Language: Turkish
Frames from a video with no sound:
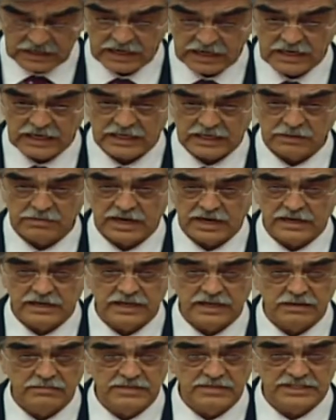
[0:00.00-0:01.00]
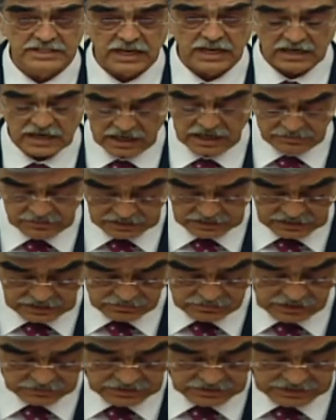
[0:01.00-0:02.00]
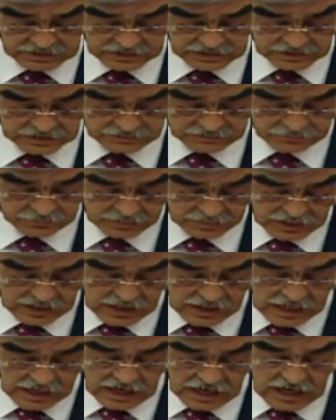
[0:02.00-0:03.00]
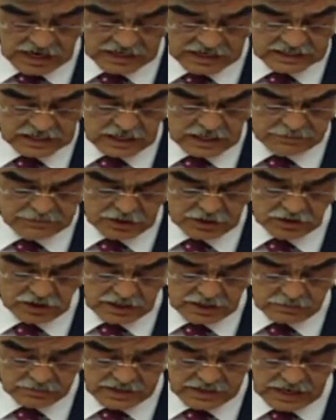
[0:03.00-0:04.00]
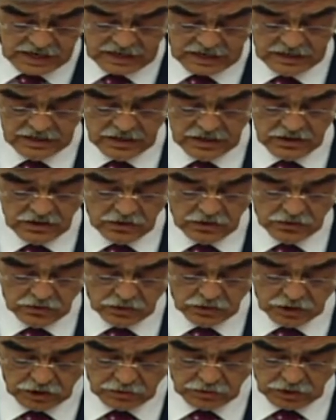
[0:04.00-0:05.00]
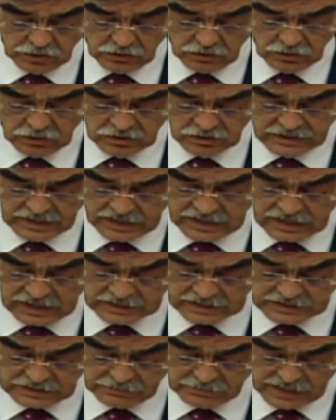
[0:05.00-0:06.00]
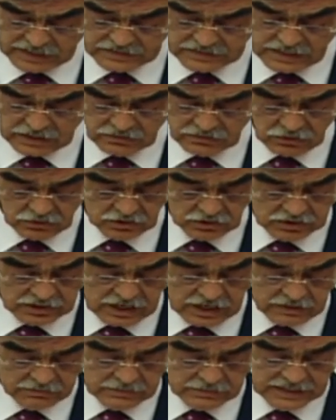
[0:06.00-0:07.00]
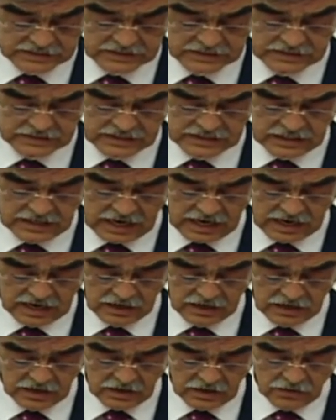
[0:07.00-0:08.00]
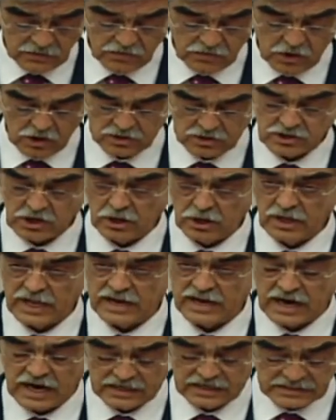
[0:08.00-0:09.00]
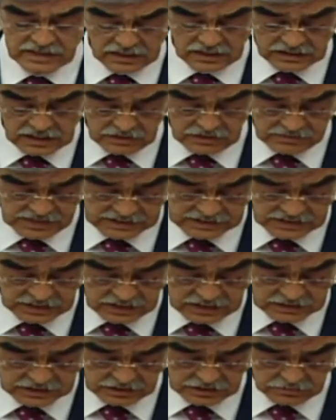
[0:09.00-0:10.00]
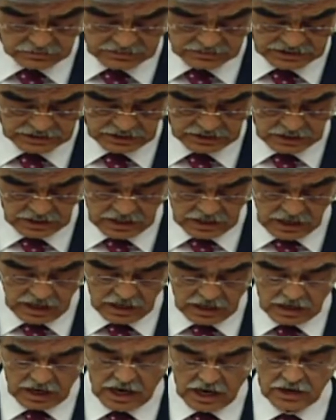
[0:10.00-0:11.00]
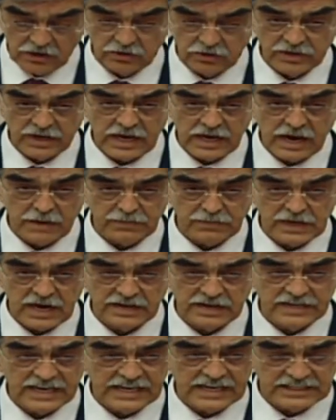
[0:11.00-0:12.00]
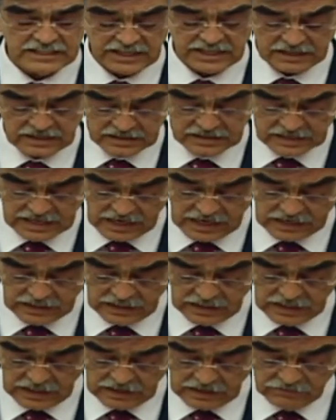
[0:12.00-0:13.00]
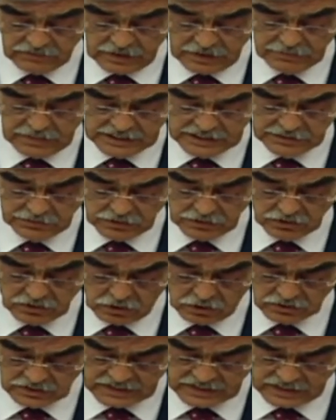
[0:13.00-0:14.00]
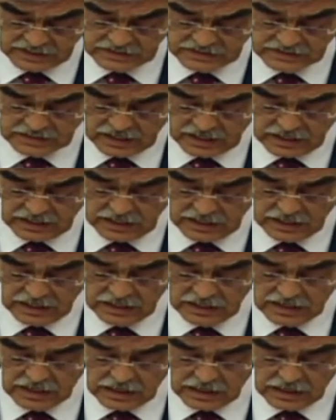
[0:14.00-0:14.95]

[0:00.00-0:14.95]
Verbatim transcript: itibarından bir şey kaybettirmemiştir. AKP döneminde kurumun uluslararası benzer kuruluşların baskısıyla fonksiyonları azaltılmaya çalışılmış, kanunda yapılan değişiklikler ve 5018 sayılı